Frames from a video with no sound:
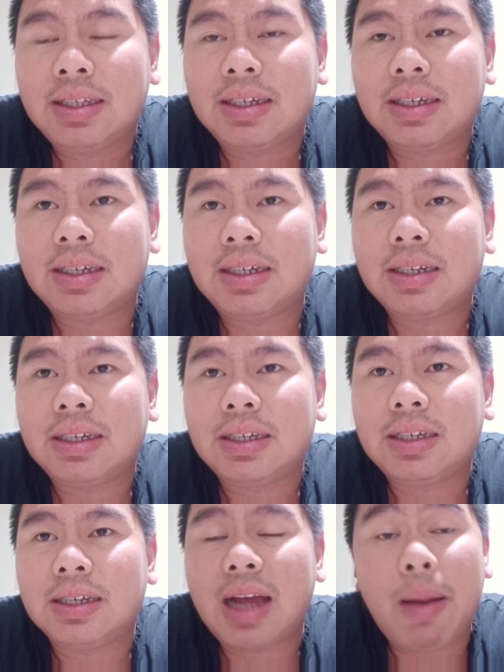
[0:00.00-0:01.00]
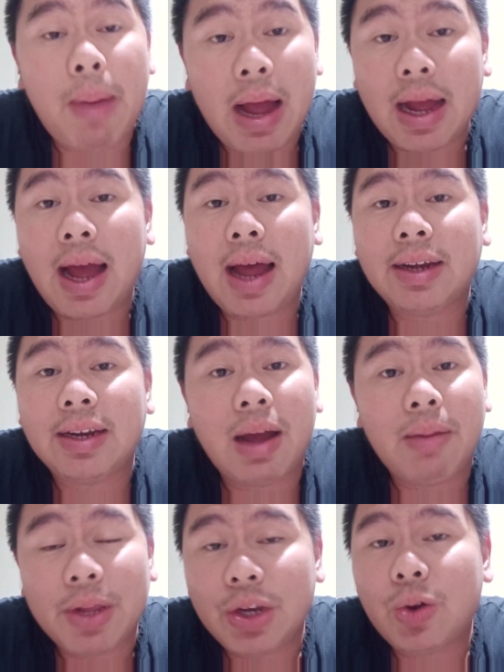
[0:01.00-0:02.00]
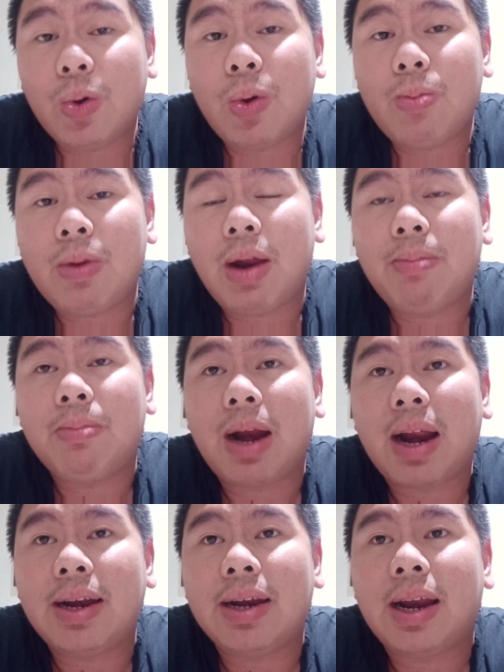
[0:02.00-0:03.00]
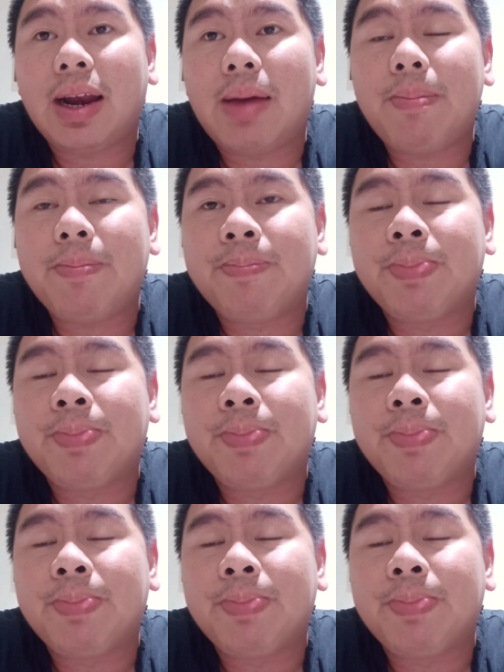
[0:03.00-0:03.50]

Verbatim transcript: Eh, nggak uh, makan nggak minum dan berada dalam